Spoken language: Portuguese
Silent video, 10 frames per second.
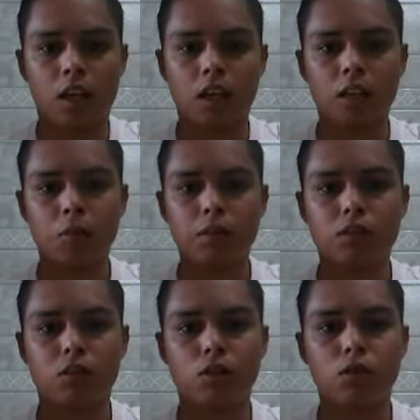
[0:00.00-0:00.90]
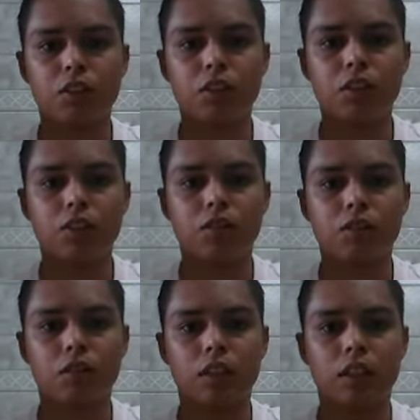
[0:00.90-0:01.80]
Então, pessoal, hoje
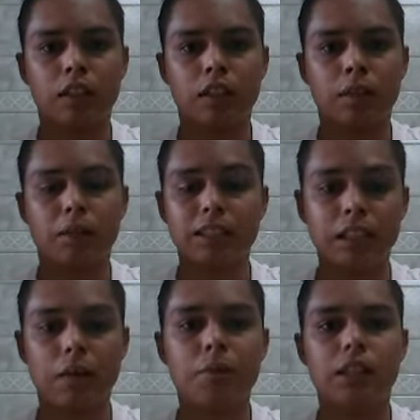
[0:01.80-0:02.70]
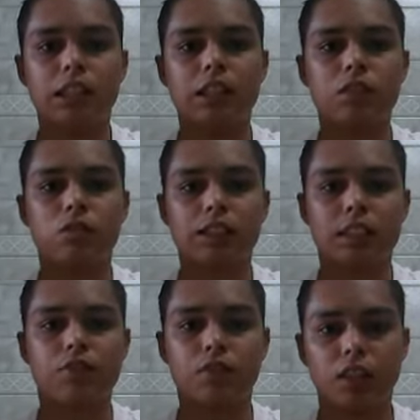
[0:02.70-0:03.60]
é basicamente isso,
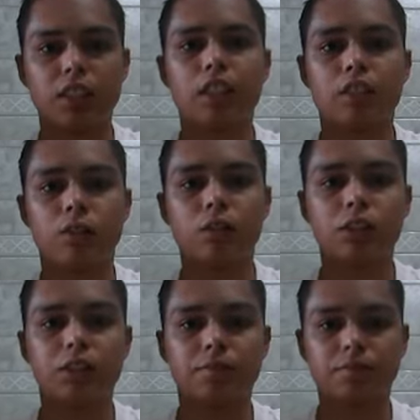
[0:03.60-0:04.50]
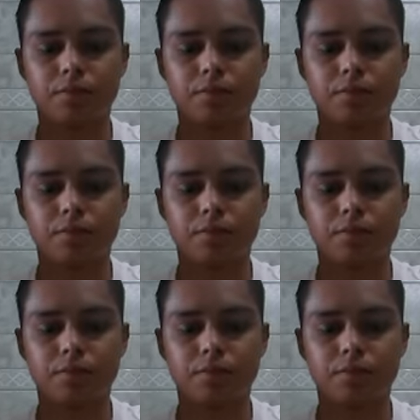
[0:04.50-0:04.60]
essa foi a dica de hoje.